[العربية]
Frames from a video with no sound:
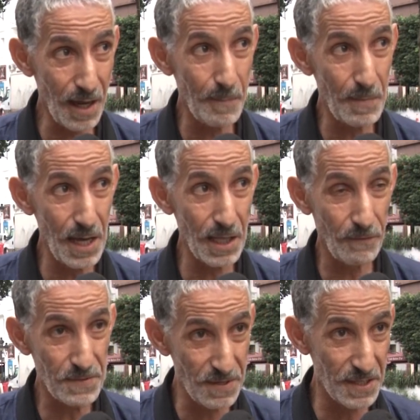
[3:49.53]
رقم
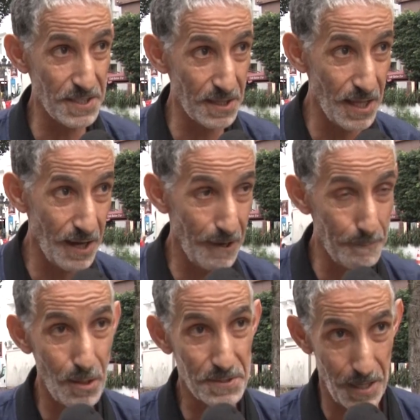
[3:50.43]
الهاتف 06
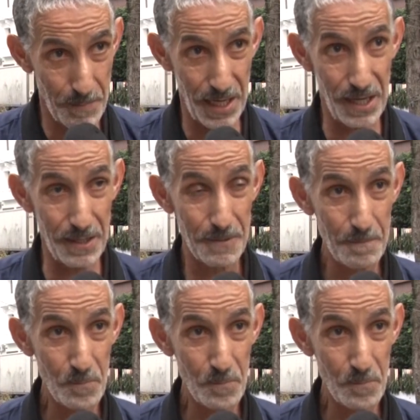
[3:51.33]
74